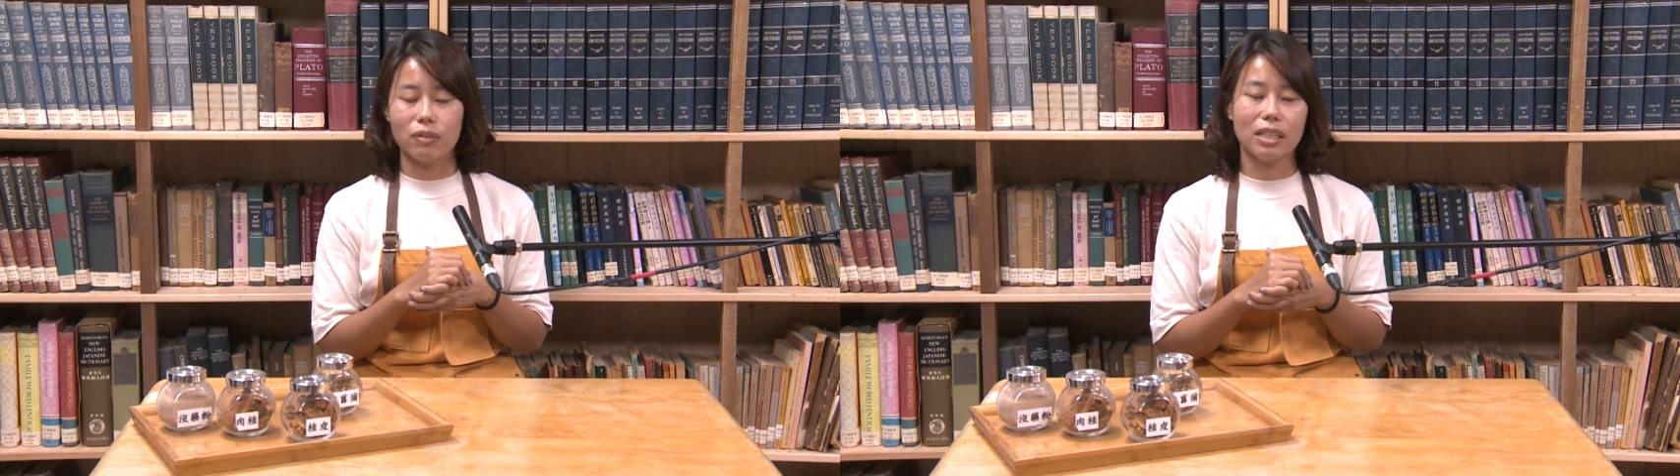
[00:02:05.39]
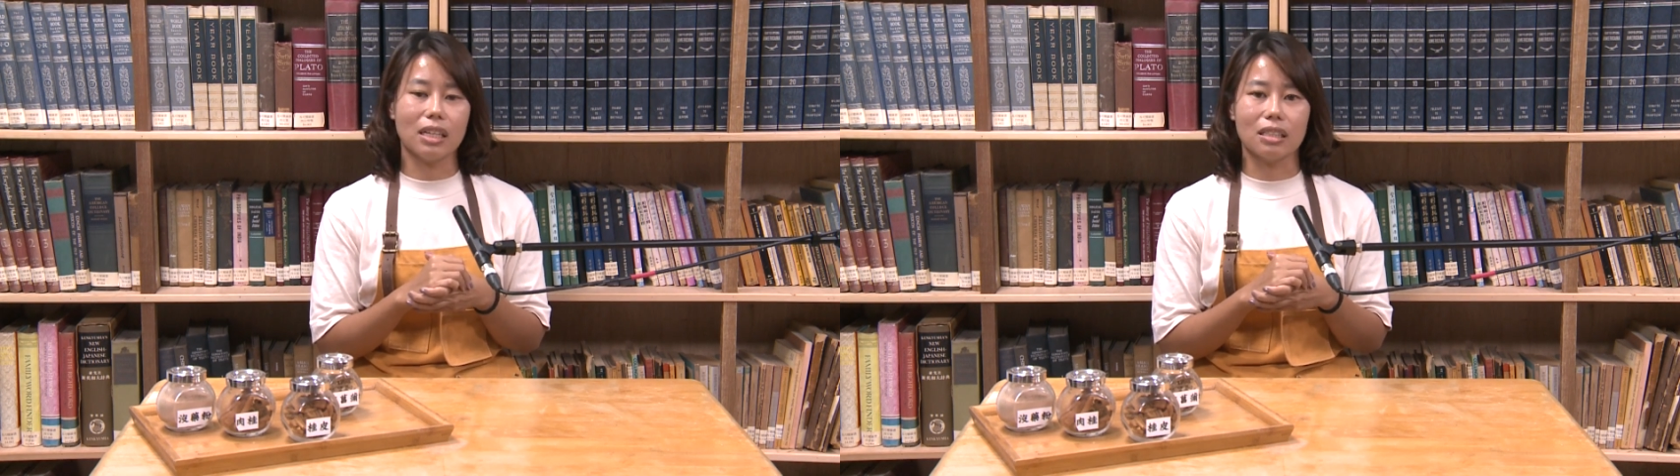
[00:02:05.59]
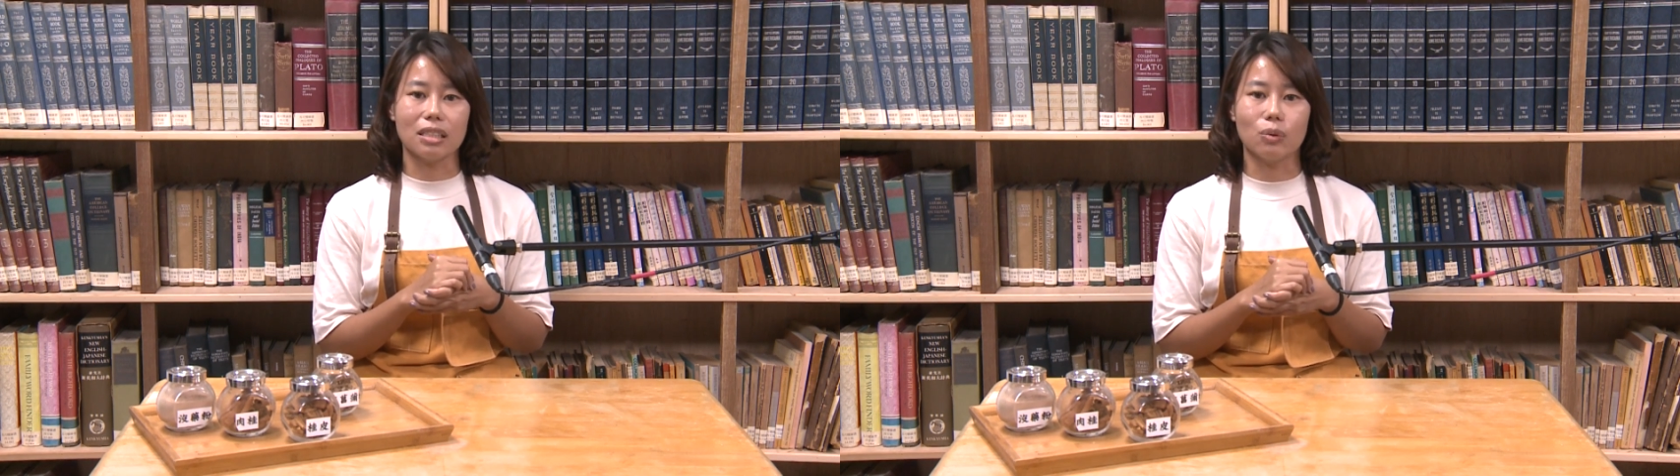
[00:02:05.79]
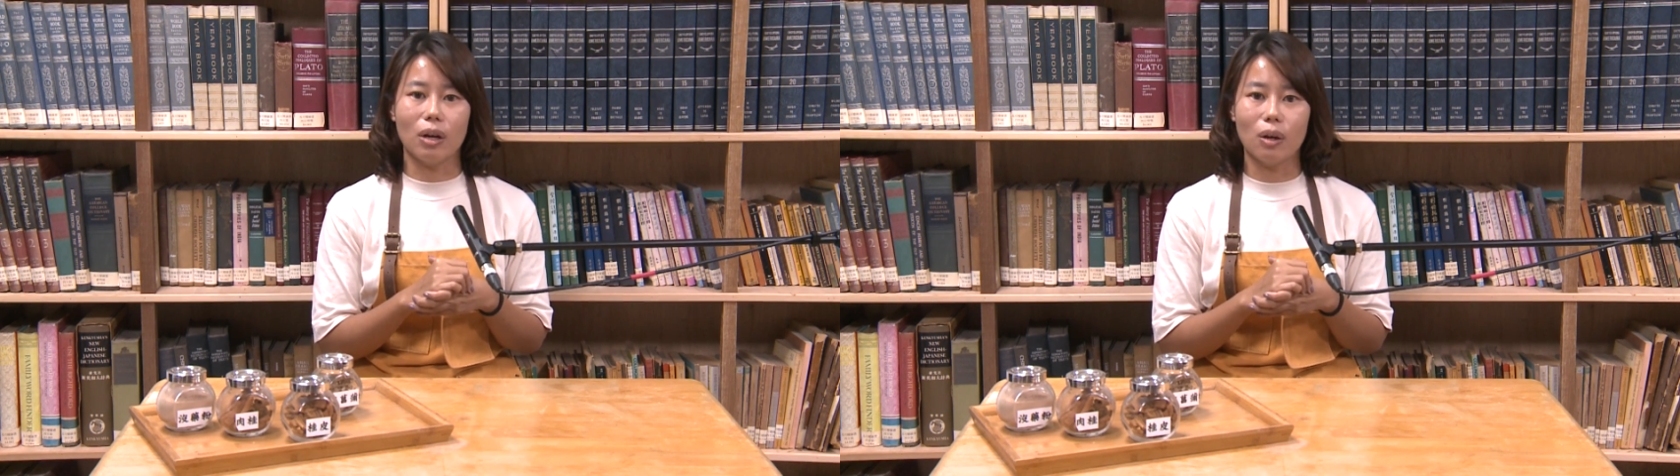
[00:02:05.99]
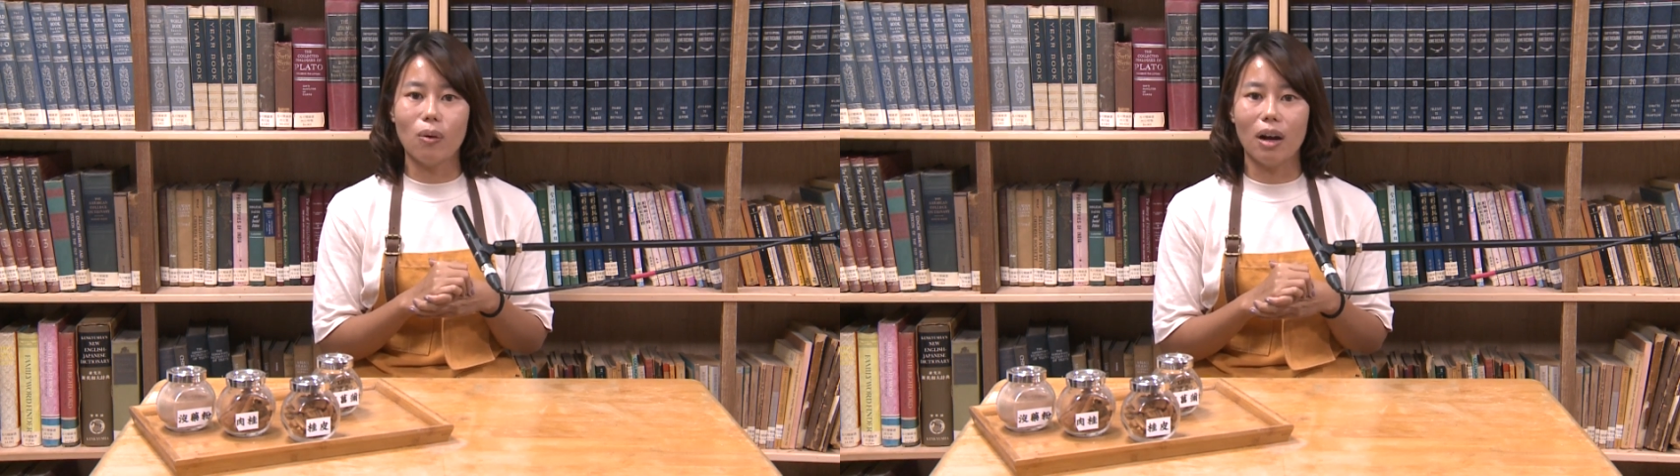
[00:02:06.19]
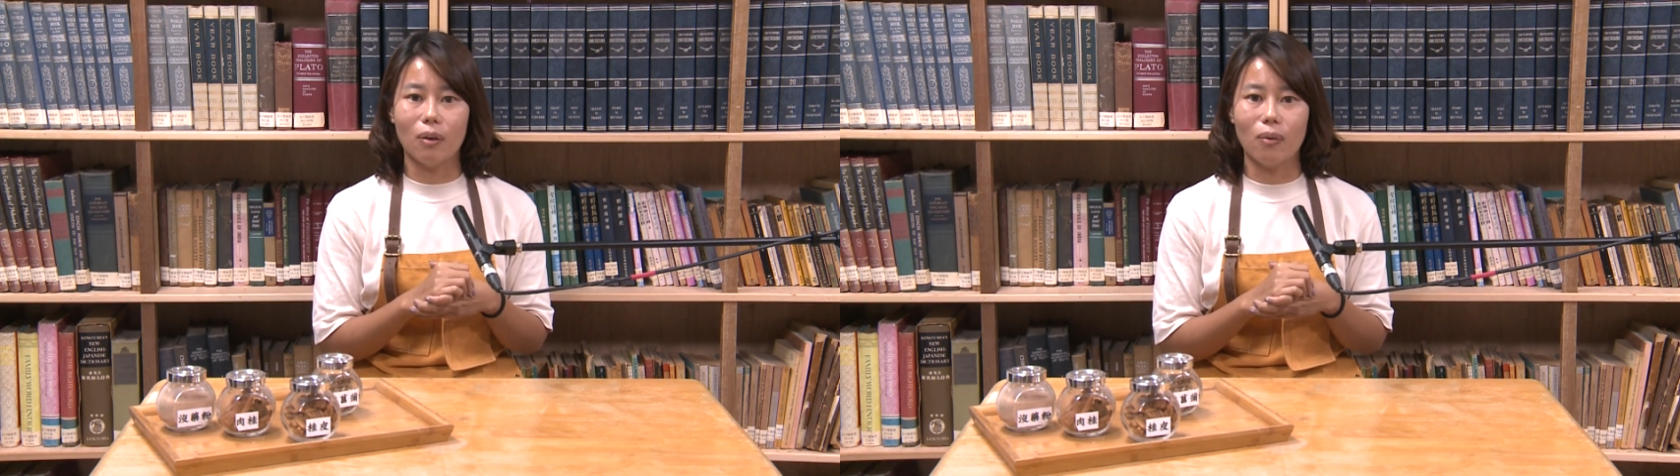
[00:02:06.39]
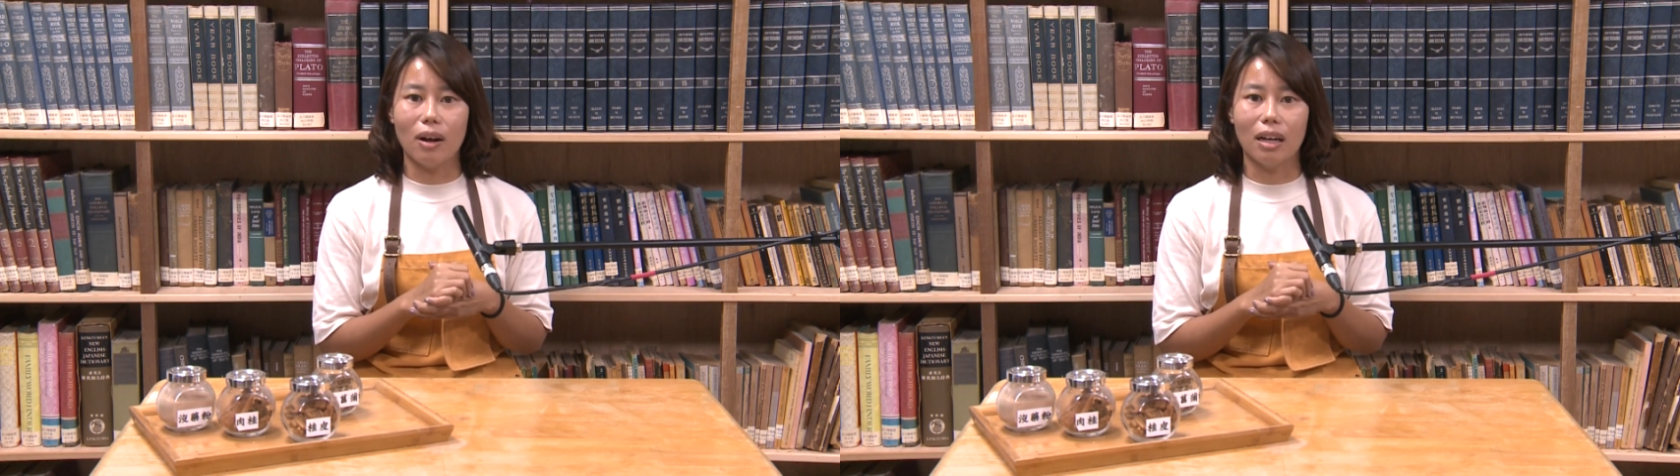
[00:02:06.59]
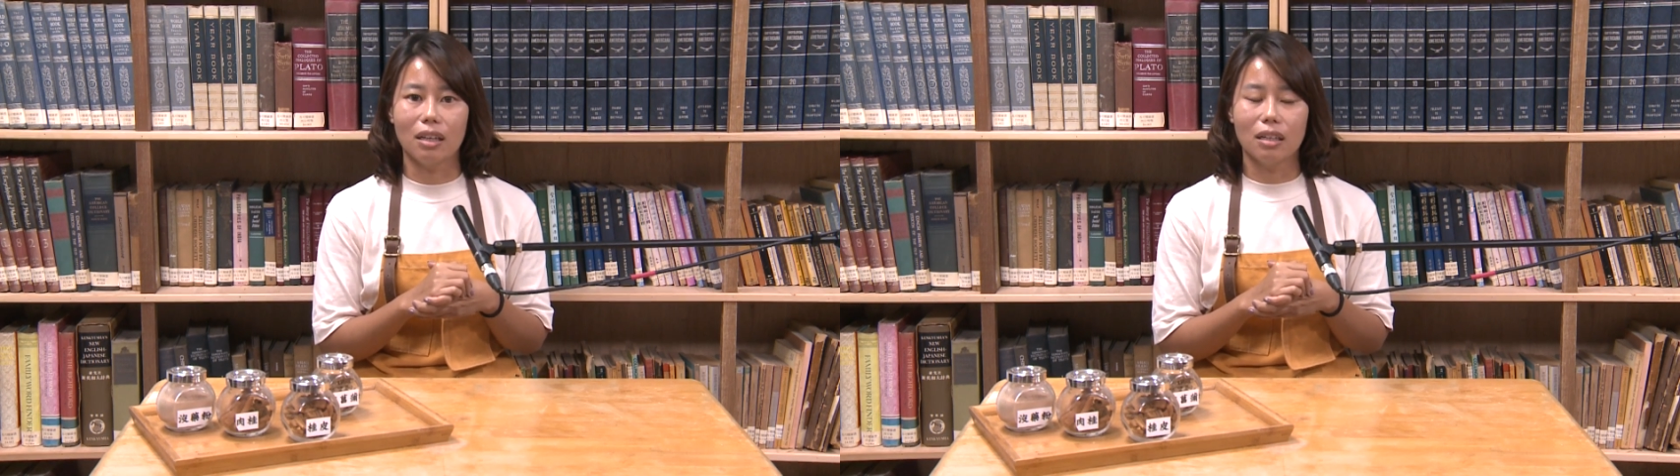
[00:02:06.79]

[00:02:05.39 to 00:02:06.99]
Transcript: 非常的喜欢画画，